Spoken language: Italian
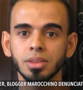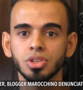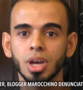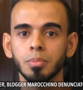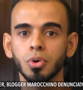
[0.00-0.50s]

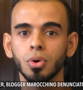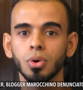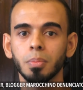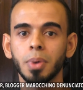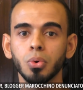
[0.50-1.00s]

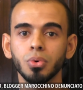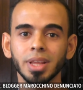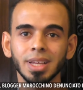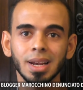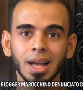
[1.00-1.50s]
diciamo,
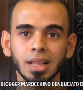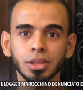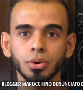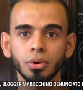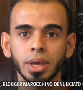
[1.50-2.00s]
paura
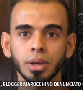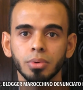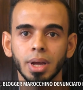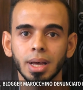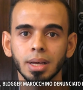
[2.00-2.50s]
dell'altro e
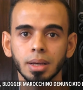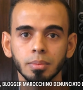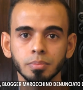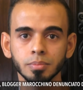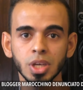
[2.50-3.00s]

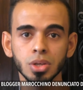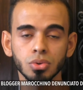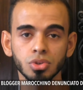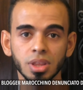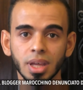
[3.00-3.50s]
una mm,
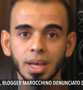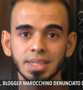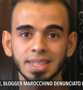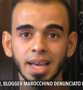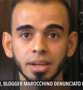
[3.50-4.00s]
società
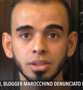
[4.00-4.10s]
sana,